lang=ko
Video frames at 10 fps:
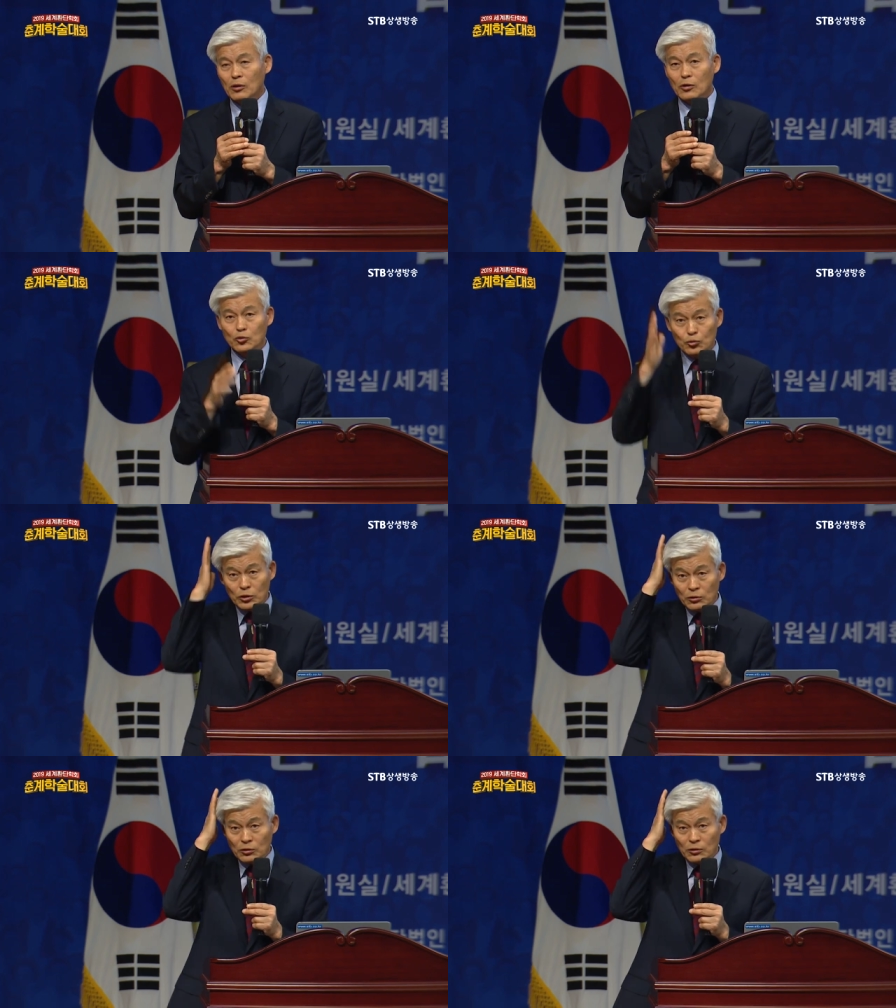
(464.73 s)
그래서
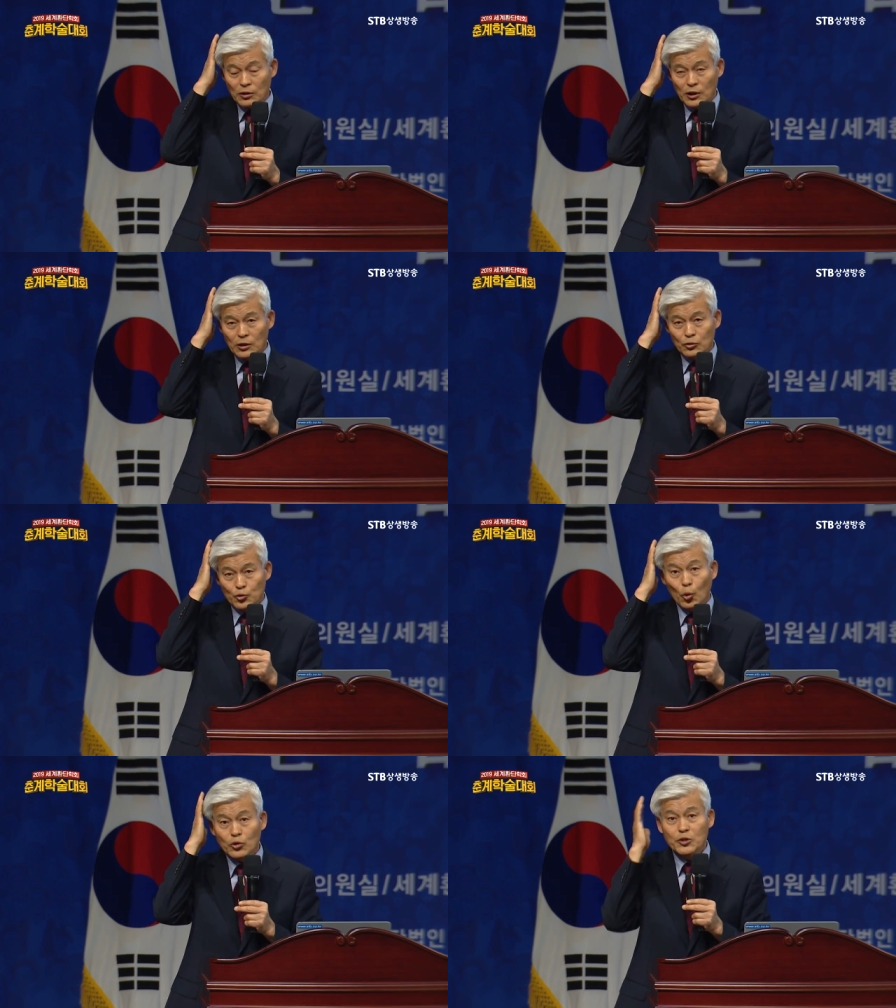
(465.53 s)
우리는
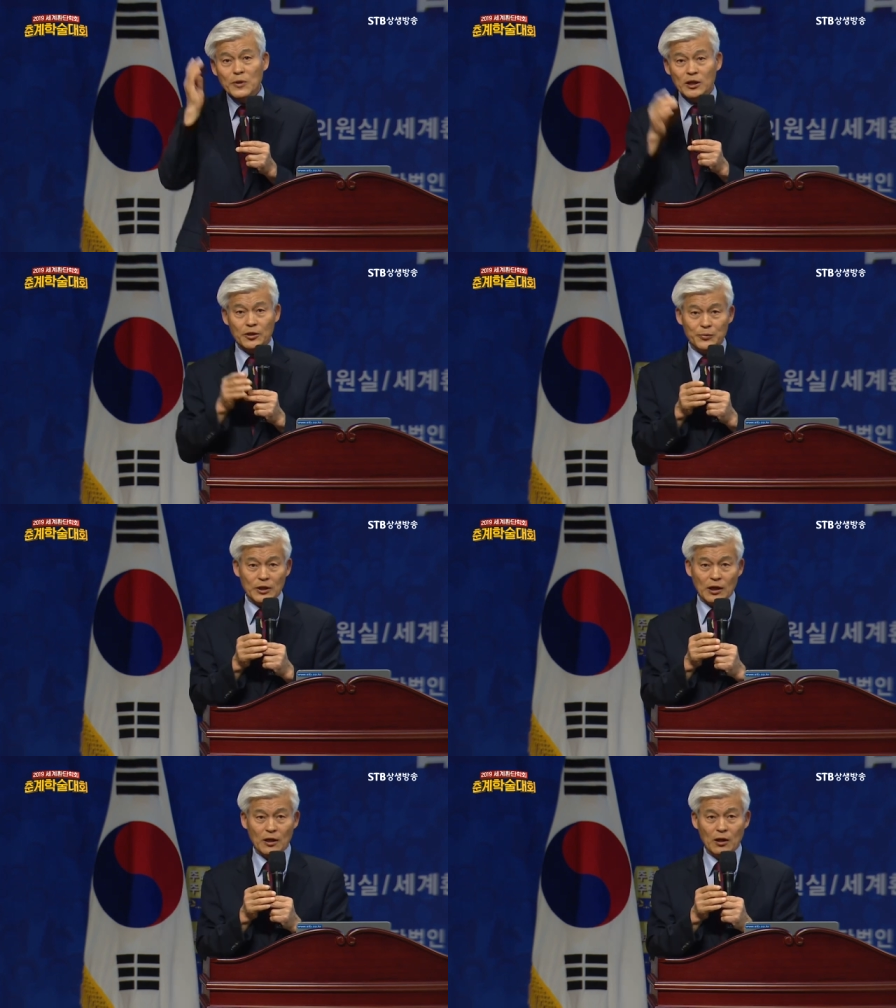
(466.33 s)
조심해야
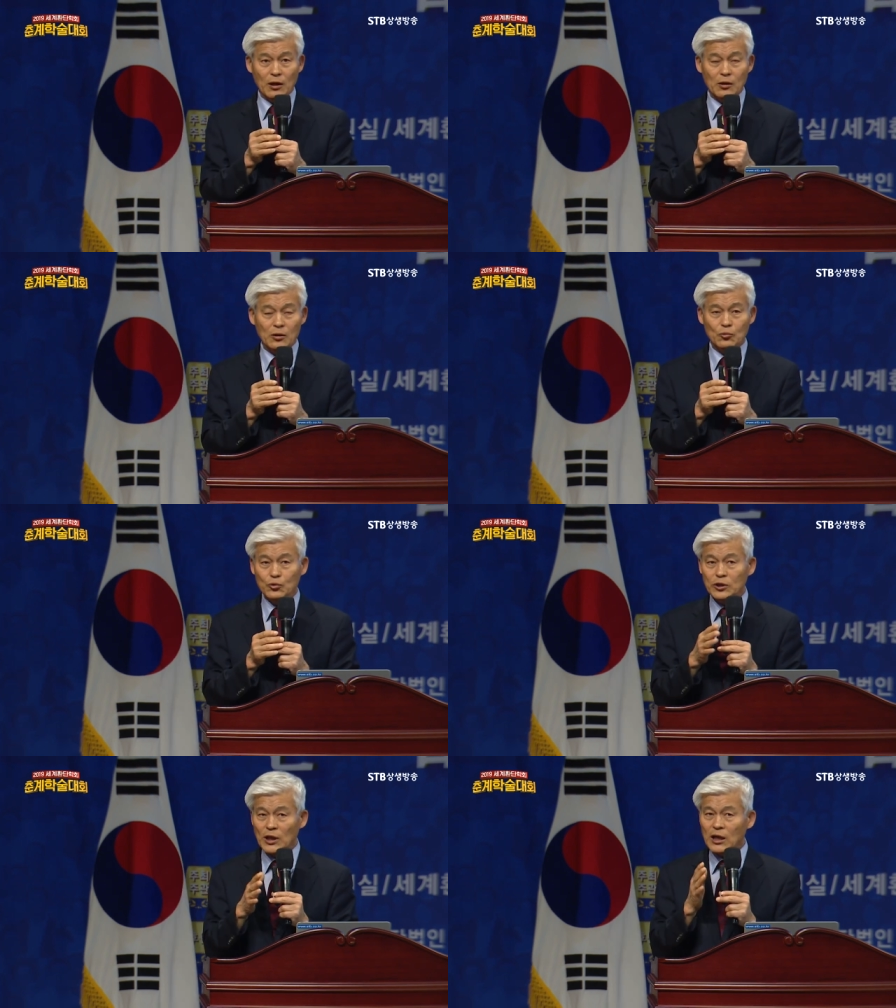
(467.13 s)
됩니다.
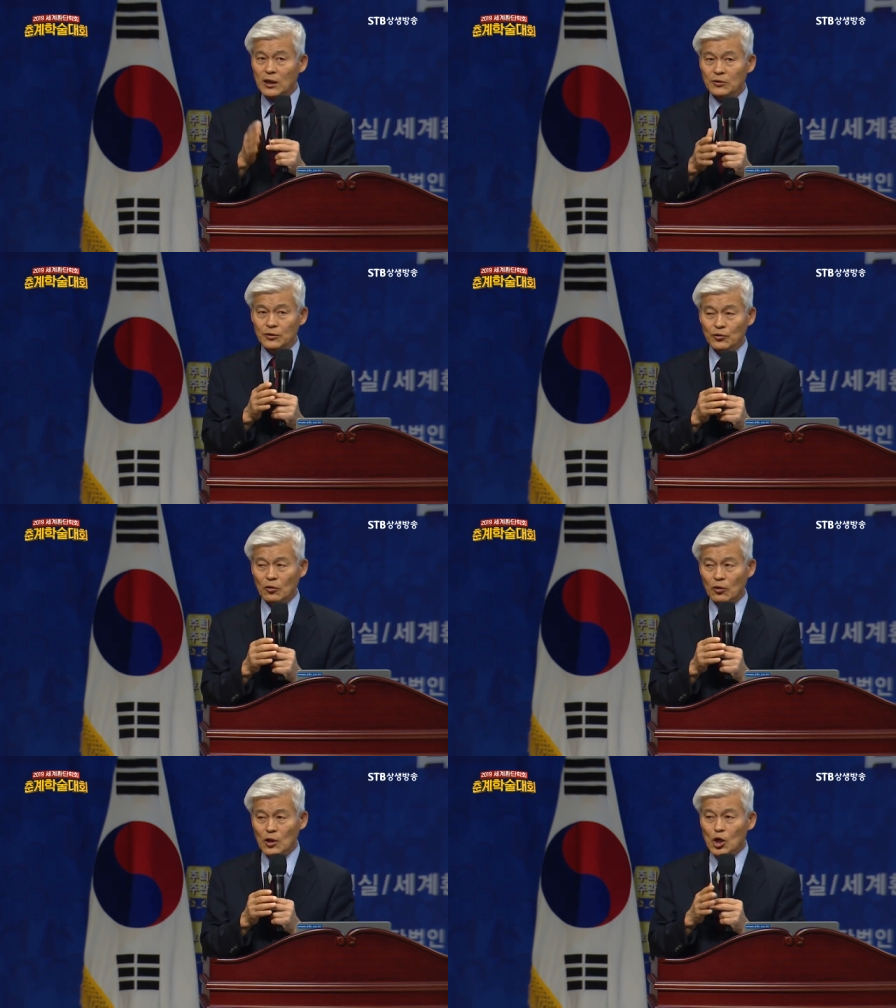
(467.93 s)

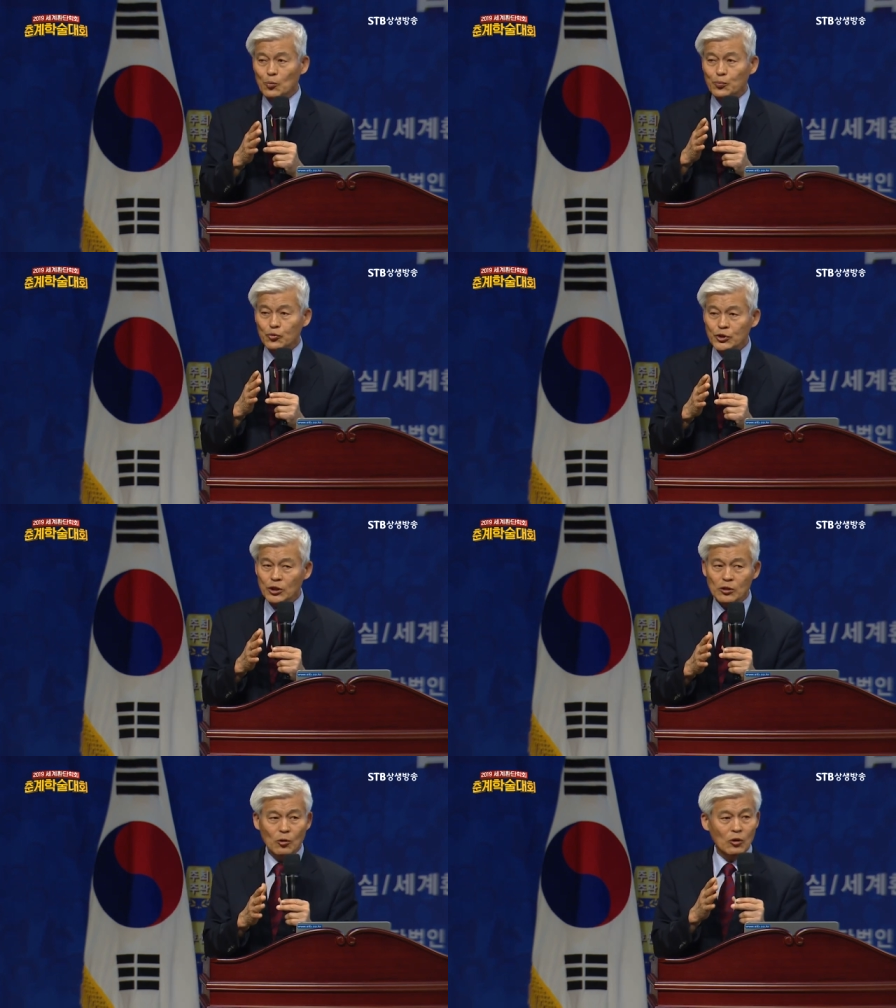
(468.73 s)
우리나라는요,
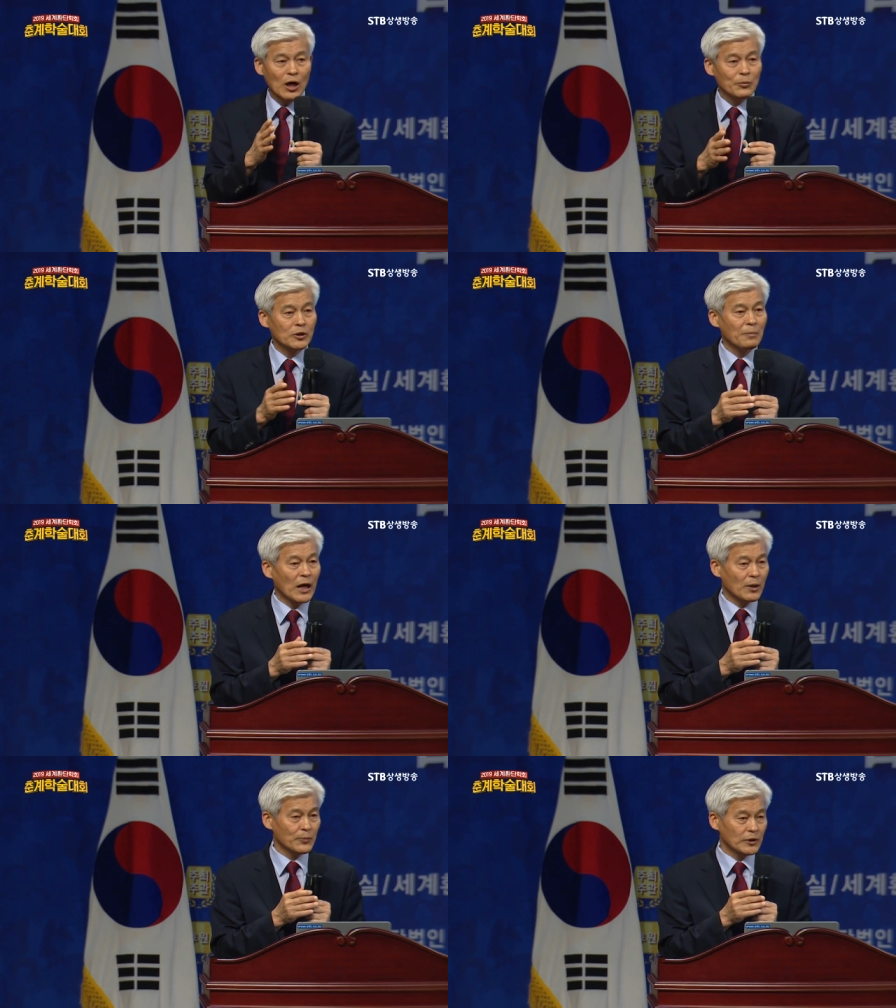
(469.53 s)
분열로 가면
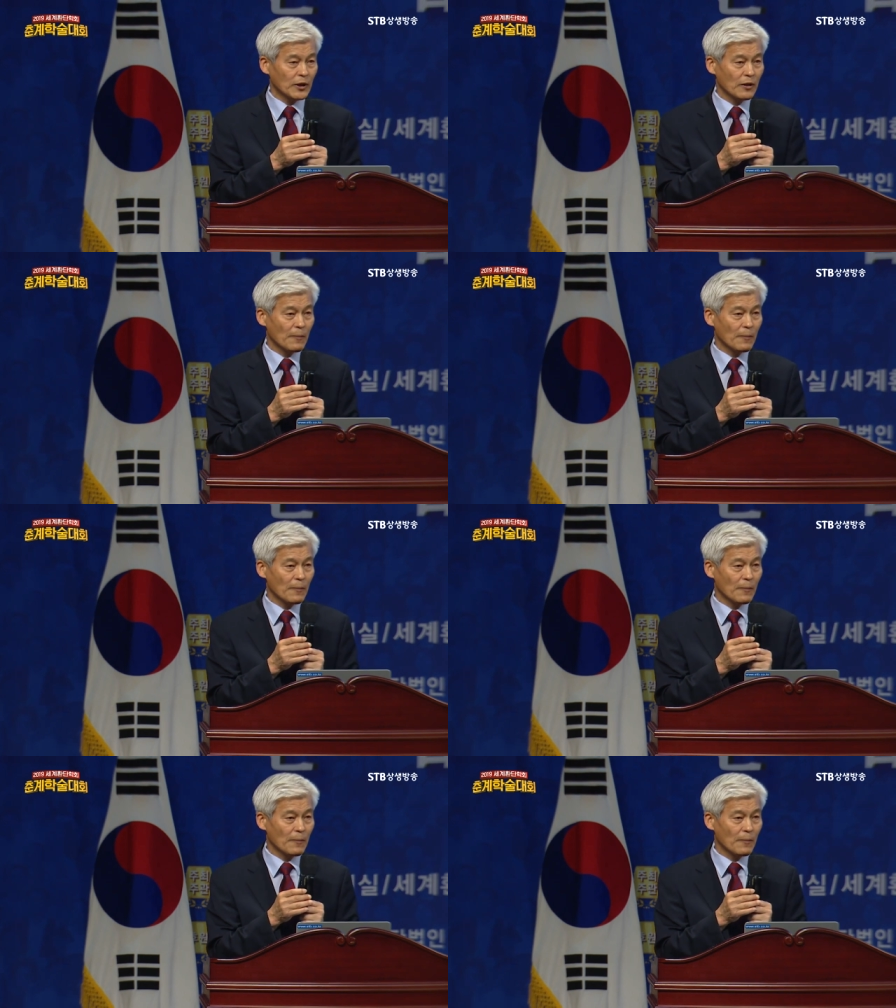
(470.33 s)
망합니다.